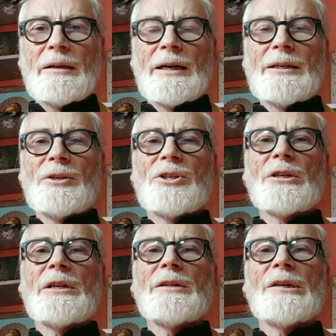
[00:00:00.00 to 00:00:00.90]

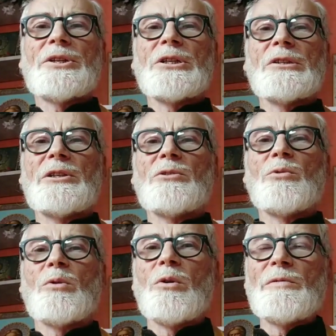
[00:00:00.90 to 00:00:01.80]
Отличительные черты
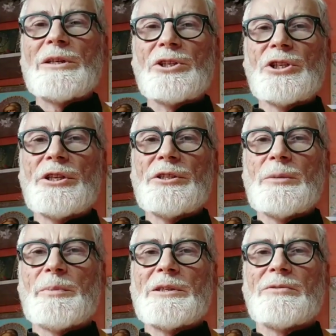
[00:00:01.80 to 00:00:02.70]
духовной
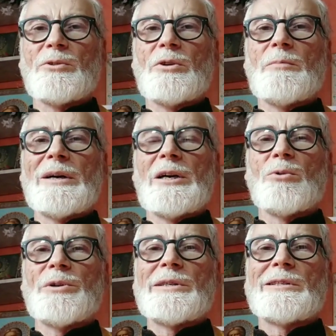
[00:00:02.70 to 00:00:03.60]
жизни Пресвятой
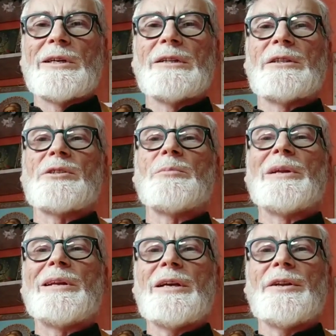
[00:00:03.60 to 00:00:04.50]
Богородицы – это
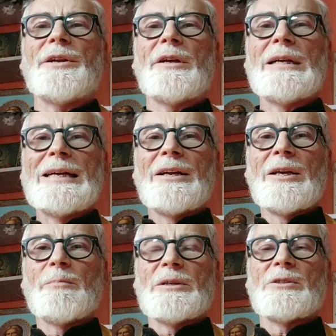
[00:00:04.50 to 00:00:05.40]
смирение
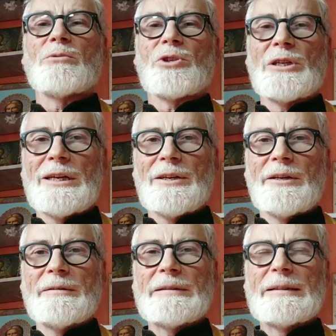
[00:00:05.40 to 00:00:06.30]
и
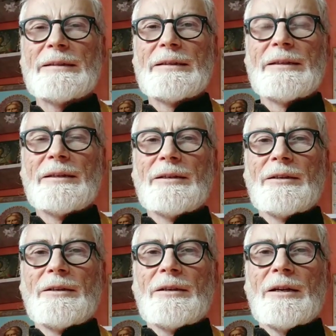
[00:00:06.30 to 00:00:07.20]
послушание.
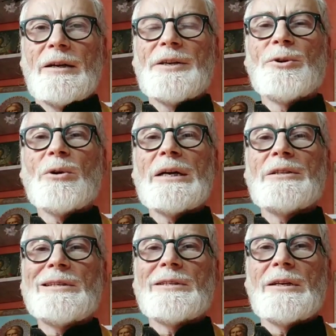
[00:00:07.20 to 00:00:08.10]
А ее
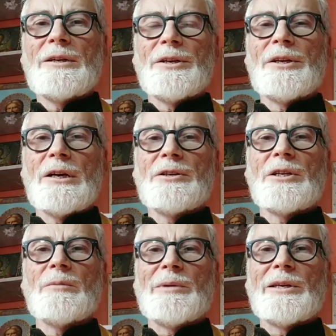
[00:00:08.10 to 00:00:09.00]
родители
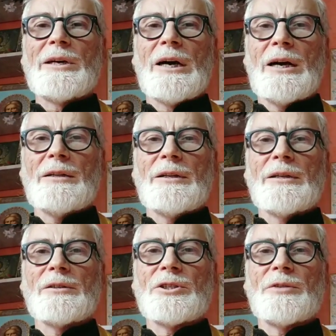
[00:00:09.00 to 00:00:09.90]
Иаким и
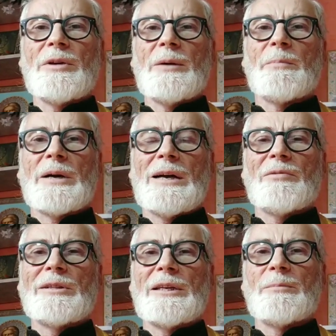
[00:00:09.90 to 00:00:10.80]
Анна, живя
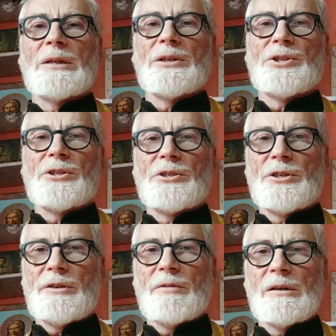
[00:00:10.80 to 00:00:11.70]
праведно и
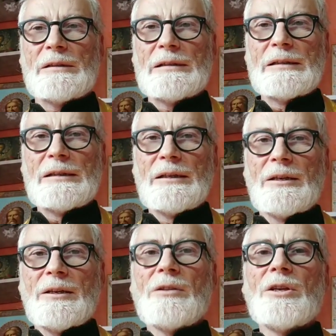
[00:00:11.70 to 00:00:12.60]
благочестиво,
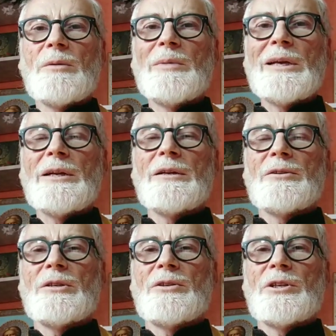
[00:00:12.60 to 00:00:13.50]
не имели
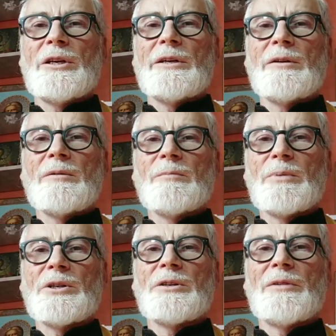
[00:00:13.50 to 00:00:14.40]
детей,
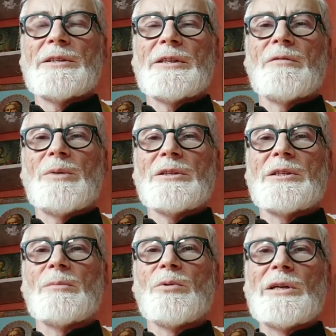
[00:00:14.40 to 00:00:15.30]
проживя
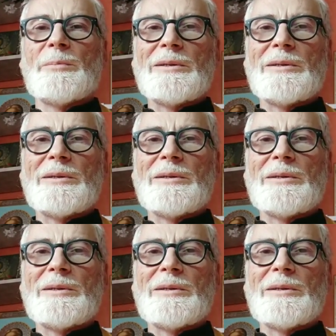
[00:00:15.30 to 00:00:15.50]
совместно более